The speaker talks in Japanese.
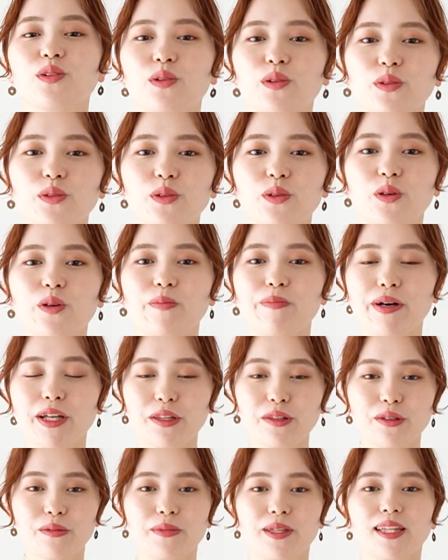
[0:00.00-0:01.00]
この
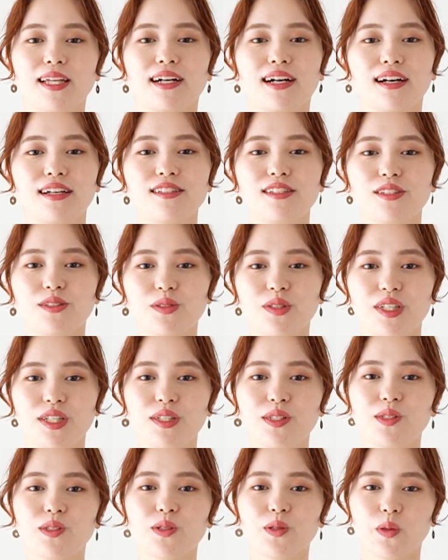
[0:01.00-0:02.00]
パッと見た感じの
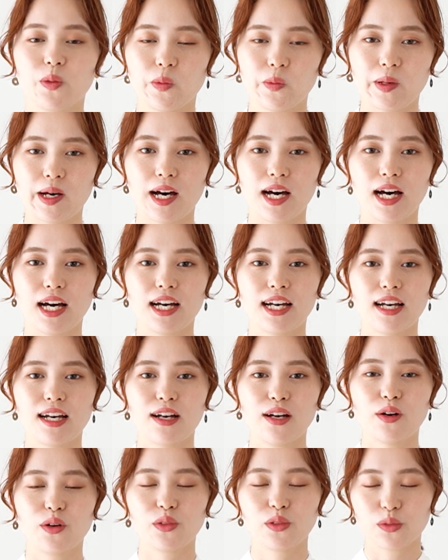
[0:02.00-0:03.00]
印象は
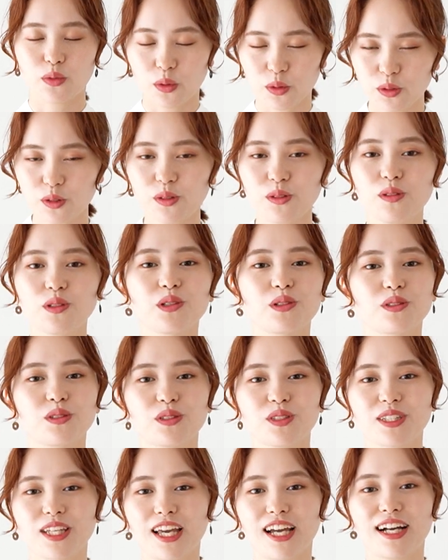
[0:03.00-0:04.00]
ほとんど
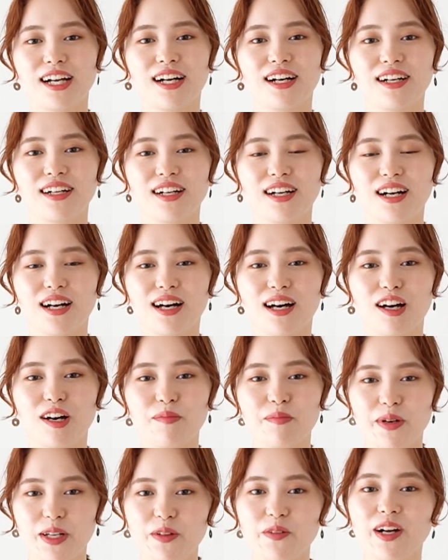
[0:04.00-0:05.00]
透け感があ
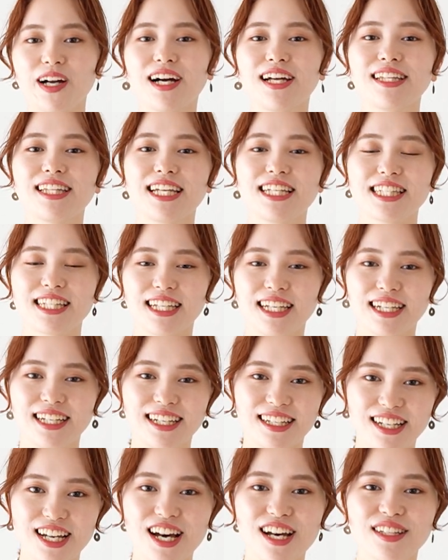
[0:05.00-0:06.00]
んまり分かんないんじゃない
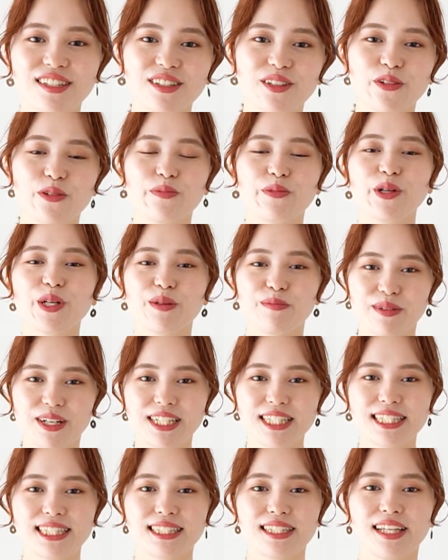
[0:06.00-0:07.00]
かなと思い
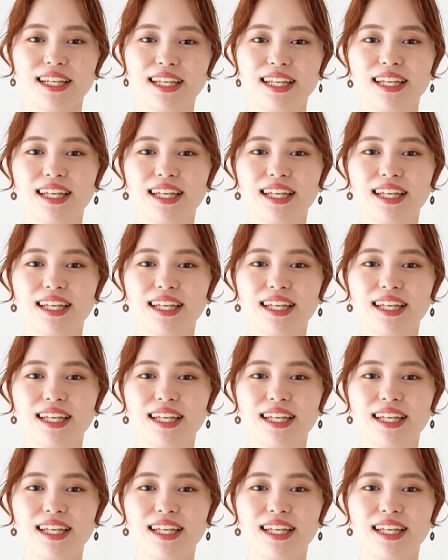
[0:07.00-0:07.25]
ます。